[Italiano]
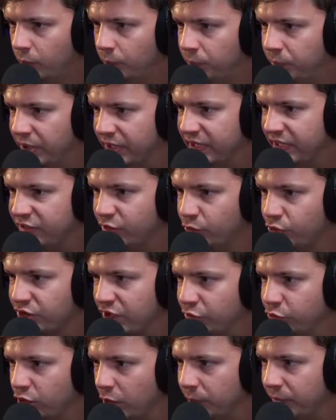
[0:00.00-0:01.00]
Perché c'è uno
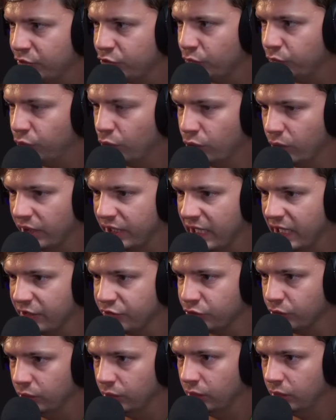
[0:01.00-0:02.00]
scheletro che ha preso fuoco a
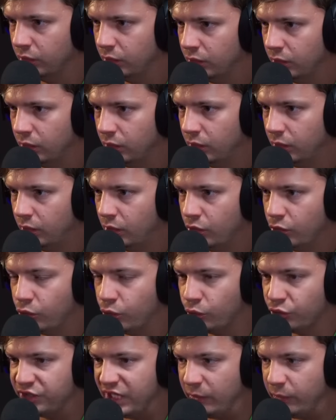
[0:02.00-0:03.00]
caso?
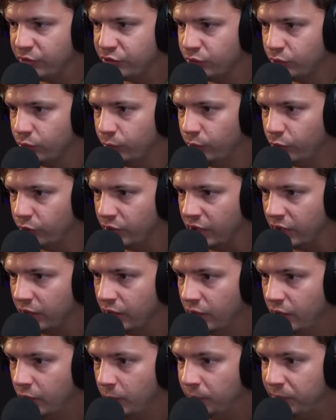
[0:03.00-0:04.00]
Cos'è questo rumore?
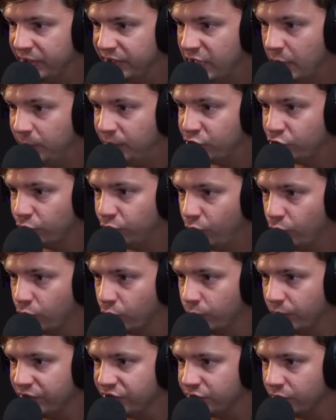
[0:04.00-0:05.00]
Perché ha preso fuoco
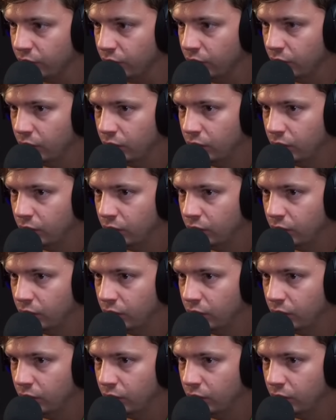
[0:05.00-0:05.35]
questo?